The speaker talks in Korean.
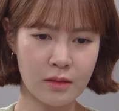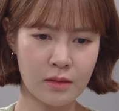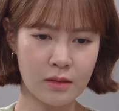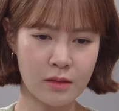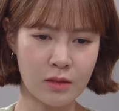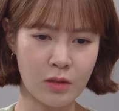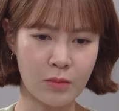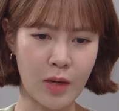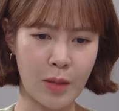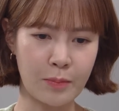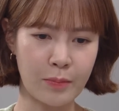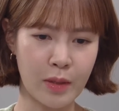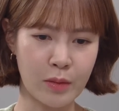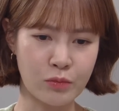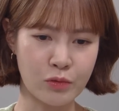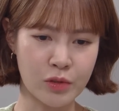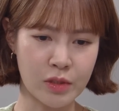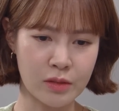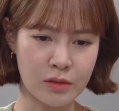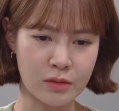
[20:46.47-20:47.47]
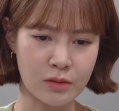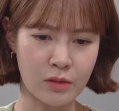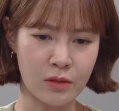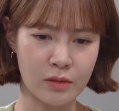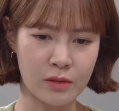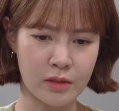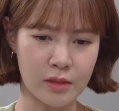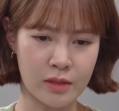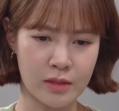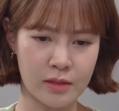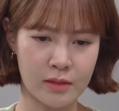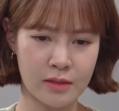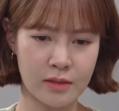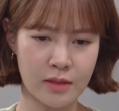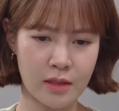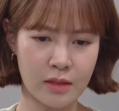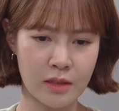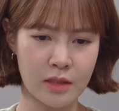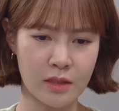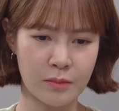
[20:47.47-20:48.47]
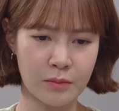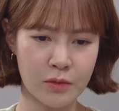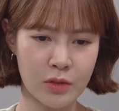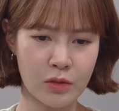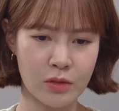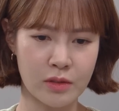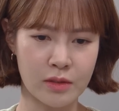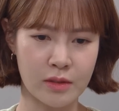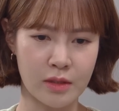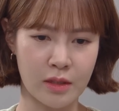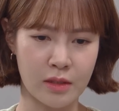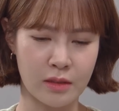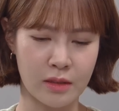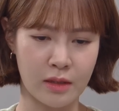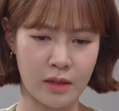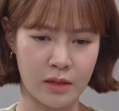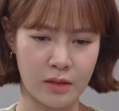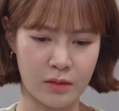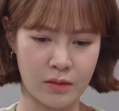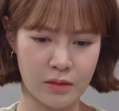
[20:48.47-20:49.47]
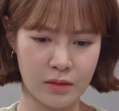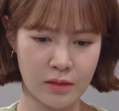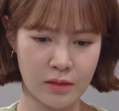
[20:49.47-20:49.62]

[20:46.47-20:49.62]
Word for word: 그럼 아빠 무죄 증거를 찾기 힘들어질 테니까요.